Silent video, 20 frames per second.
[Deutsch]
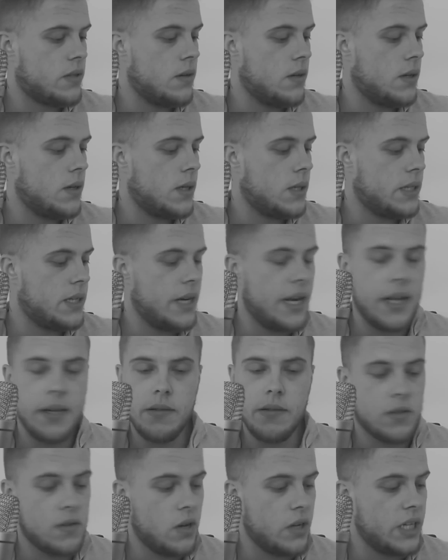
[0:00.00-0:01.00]
äh, den,
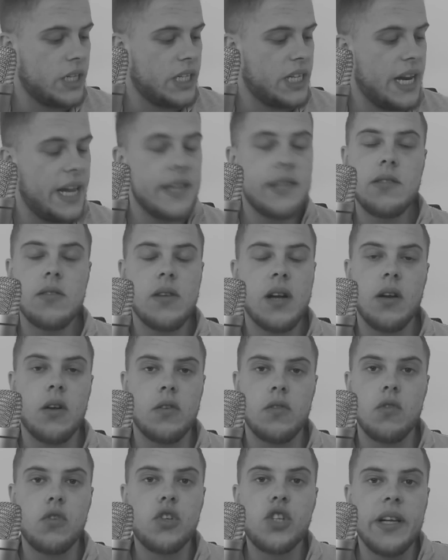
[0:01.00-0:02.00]
sorry, den hältst du dann
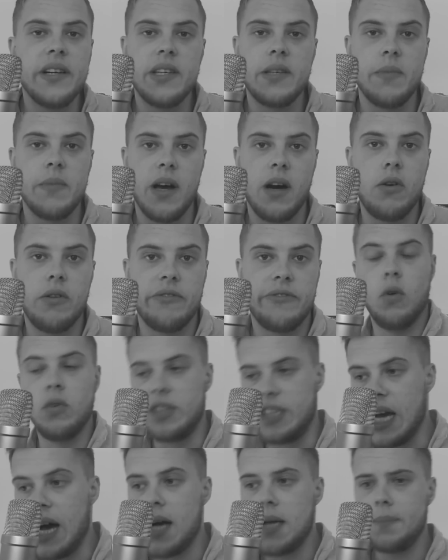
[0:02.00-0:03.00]
auch so schnell nicht mehr auf.
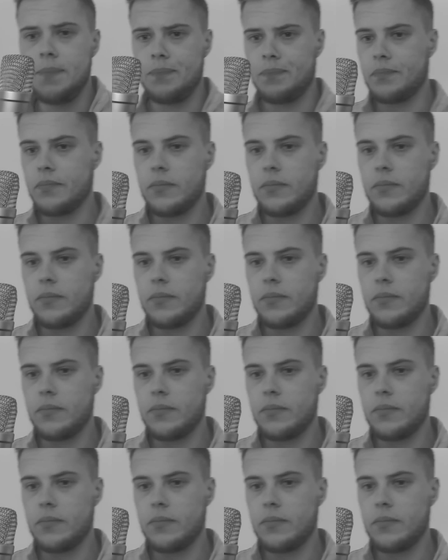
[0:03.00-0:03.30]
Und ja,